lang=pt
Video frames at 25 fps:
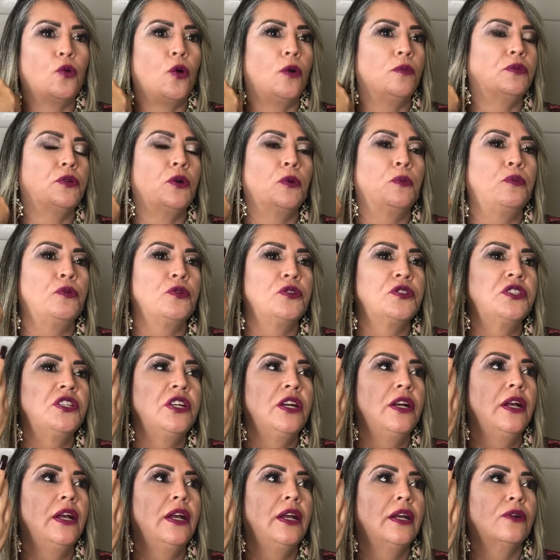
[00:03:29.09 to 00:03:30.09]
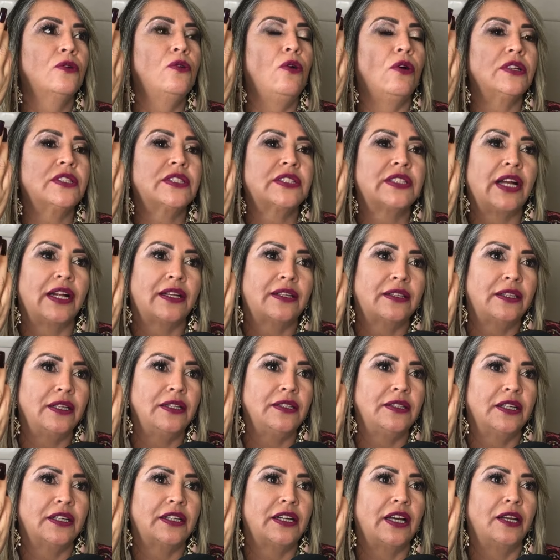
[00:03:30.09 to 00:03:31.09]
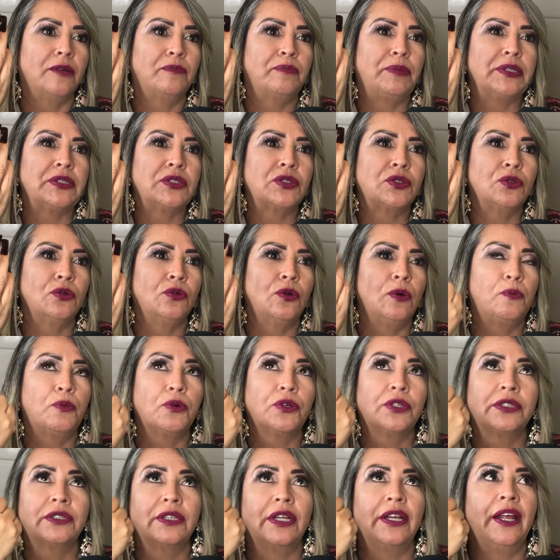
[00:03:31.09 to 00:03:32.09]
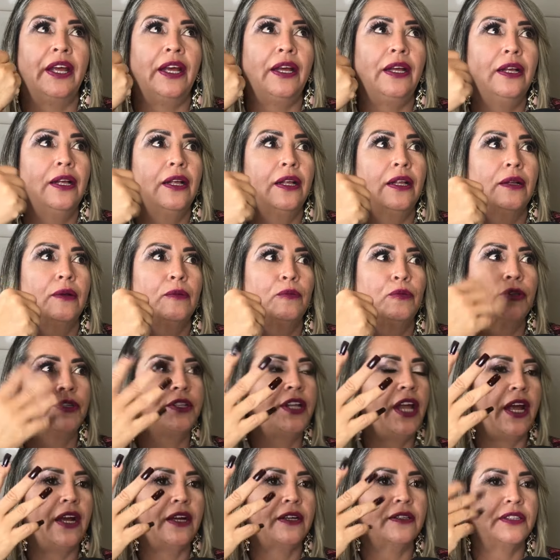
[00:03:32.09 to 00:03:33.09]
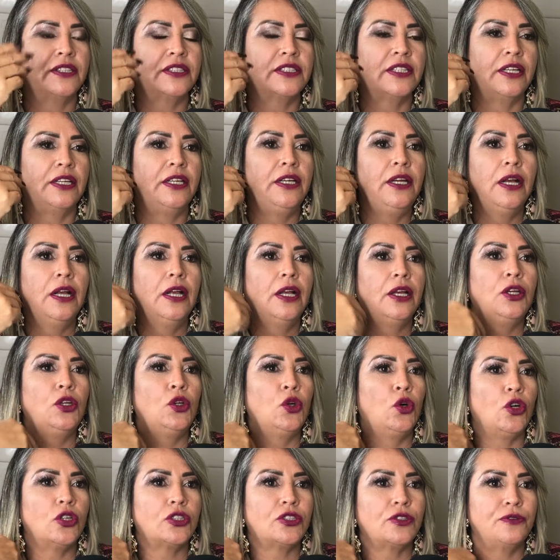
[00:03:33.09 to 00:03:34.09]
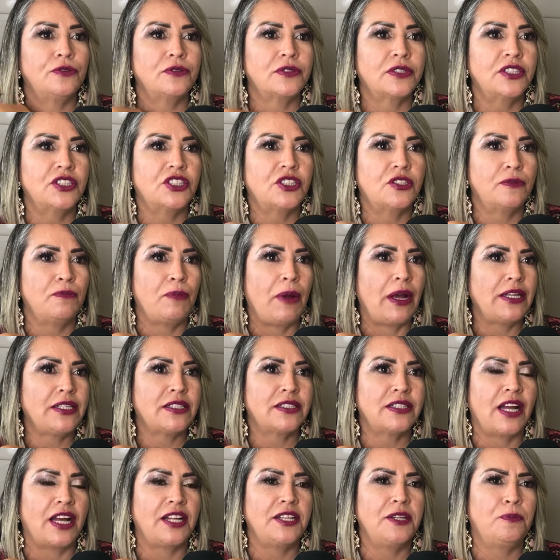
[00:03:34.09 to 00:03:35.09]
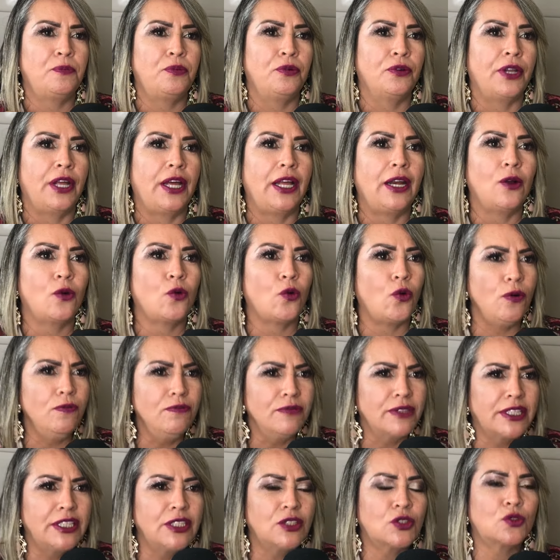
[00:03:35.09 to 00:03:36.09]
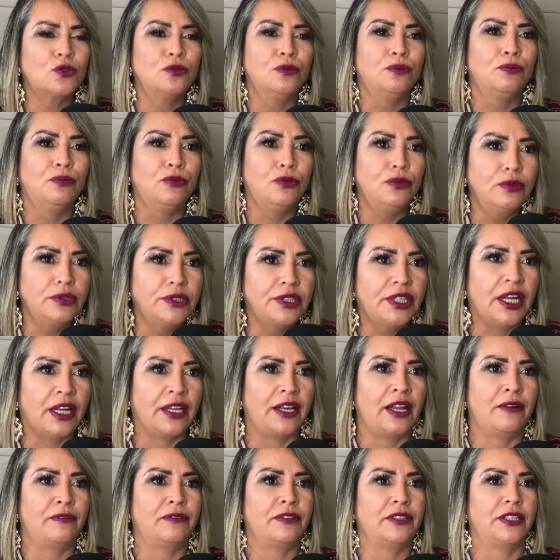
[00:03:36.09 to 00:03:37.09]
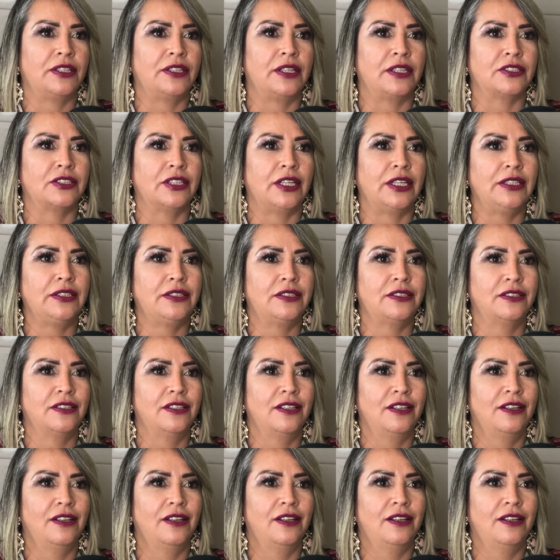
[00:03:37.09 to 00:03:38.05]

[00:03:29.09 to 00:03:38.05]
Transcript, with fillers: Como que eu pude gostar tanto daquela pessoa por, né, por décadas aí? E hoje eu não senti mais nada por ela. Como que isso muda na vida da gente?